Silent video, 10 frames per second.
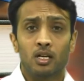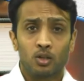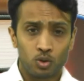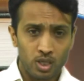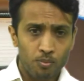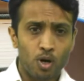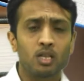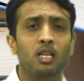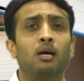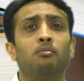तो ये
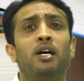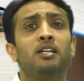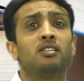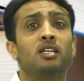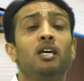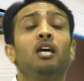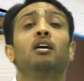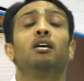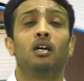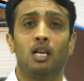बहुत लंबा रीज़न है